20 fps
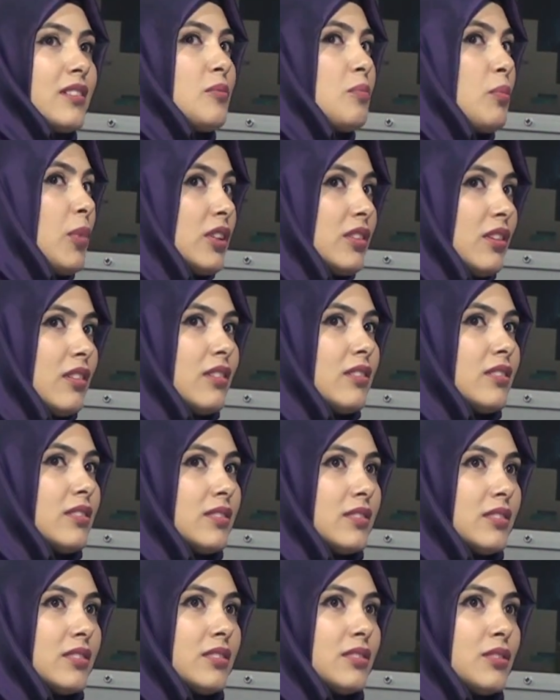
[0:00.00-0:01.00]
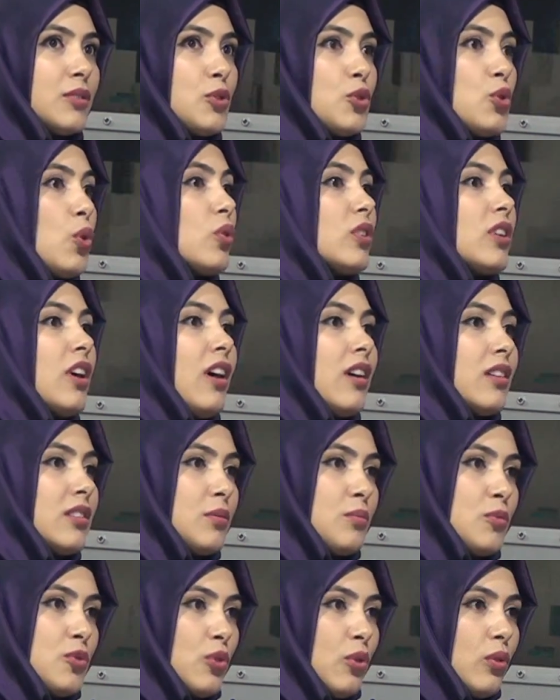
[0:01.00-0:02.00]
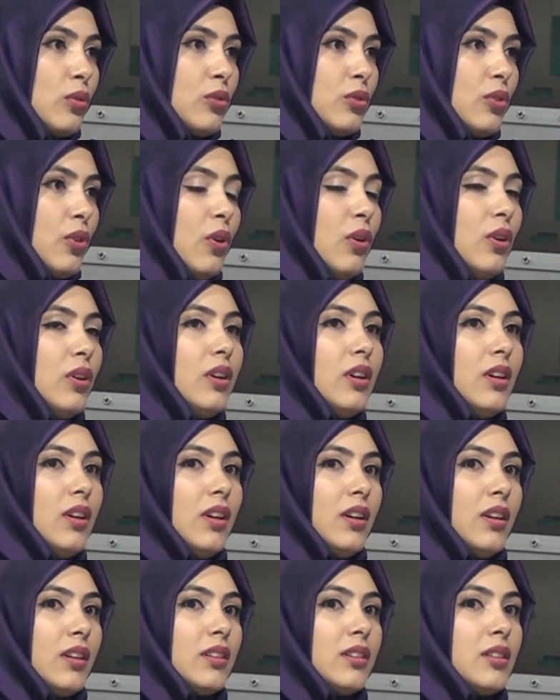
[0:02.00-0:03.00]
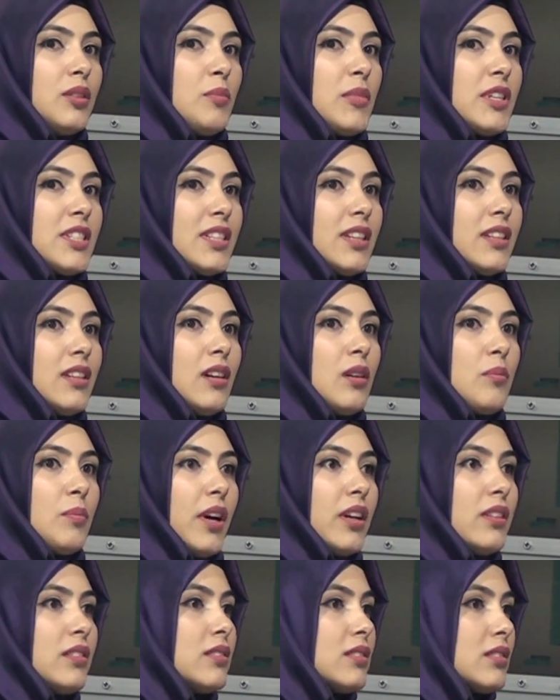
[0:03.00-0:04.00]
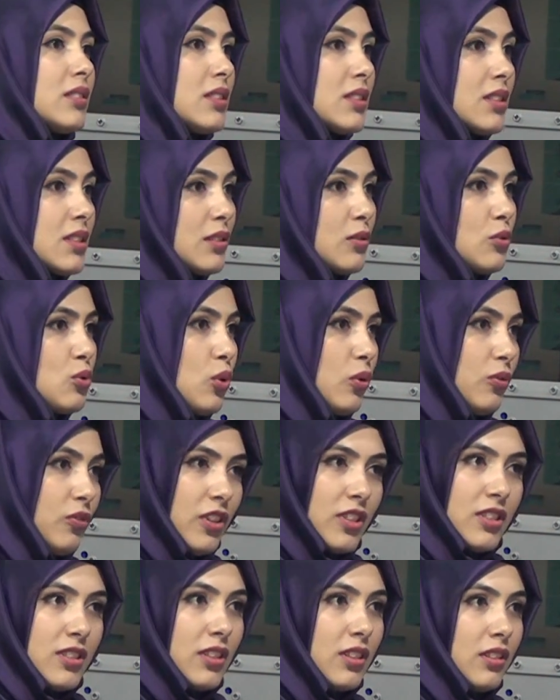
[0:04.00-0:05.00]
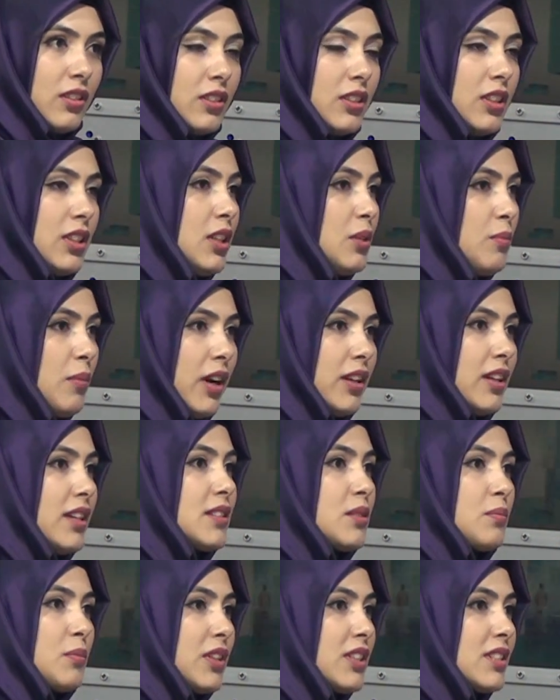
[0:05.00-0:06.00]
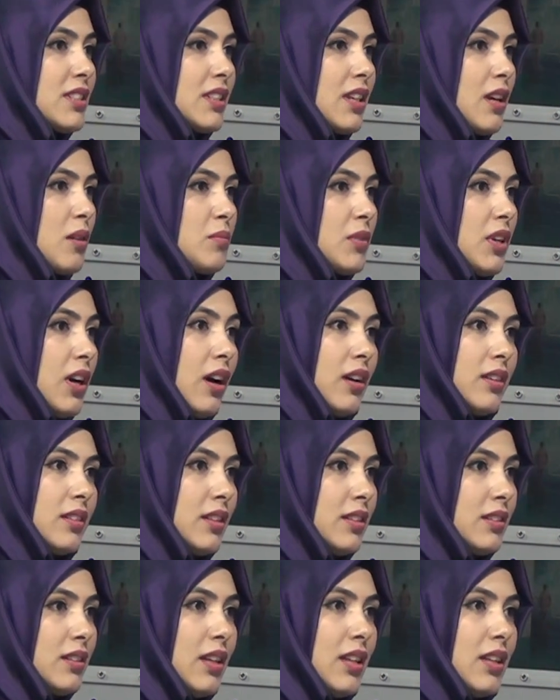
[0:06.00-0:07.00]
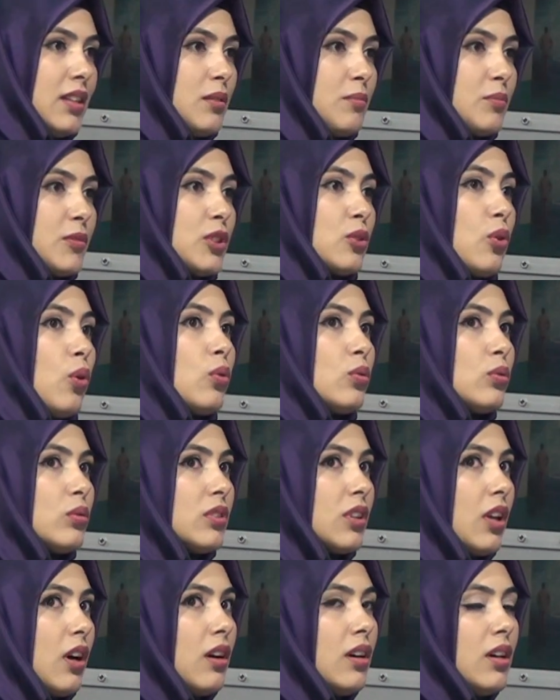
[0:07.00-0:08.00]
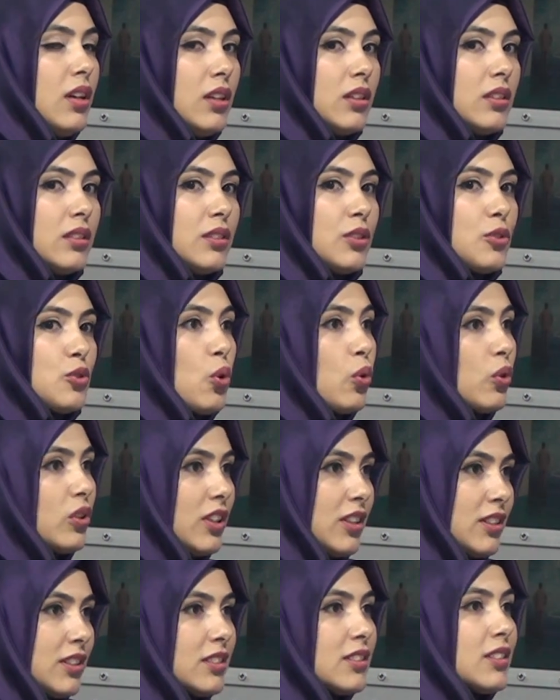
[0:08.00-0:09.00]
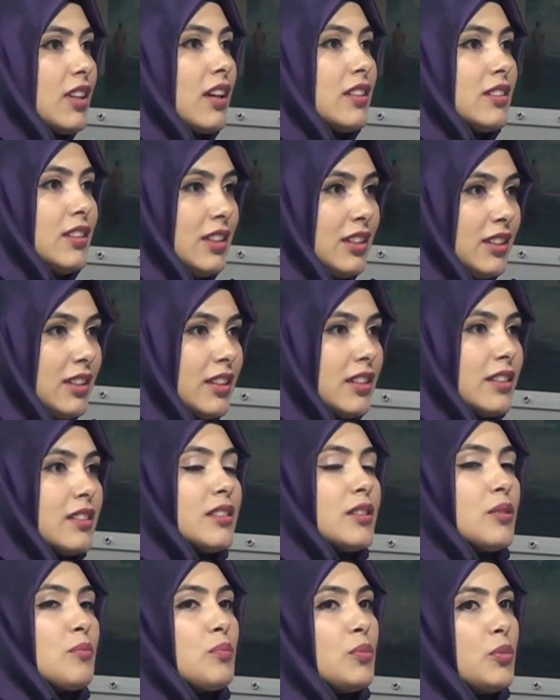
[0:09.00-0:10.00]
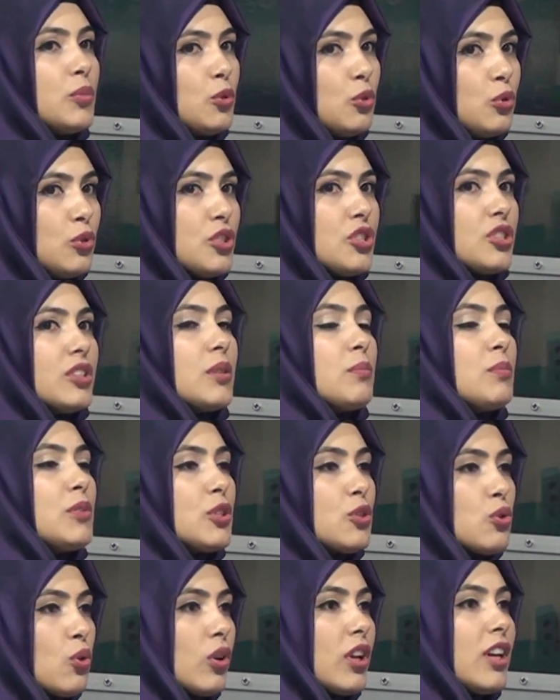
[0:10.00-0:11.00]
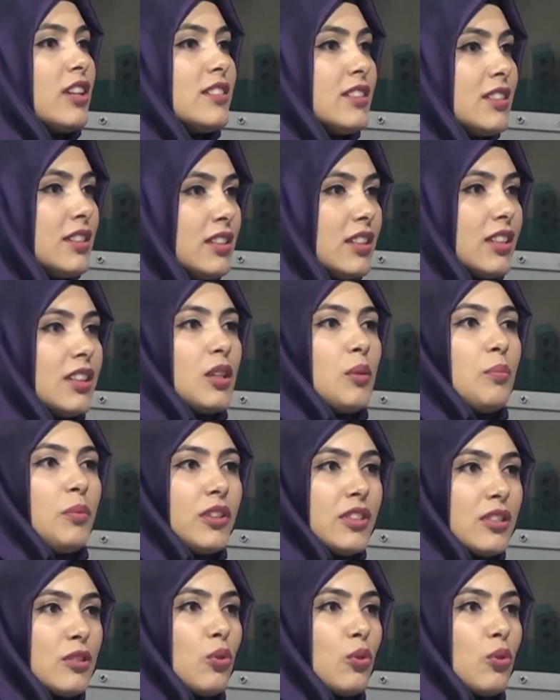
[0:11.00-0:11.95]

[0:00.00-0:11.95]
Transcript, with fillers: bana çok yardımcı oluyor oluyor. Ee, mesela ben kızını çok fazla hani ihmal etmek isteyen bir anne değilimdir. Onunla e, çok yakından ilgilenirim. Gün içinde birçok etkinlik yaparız,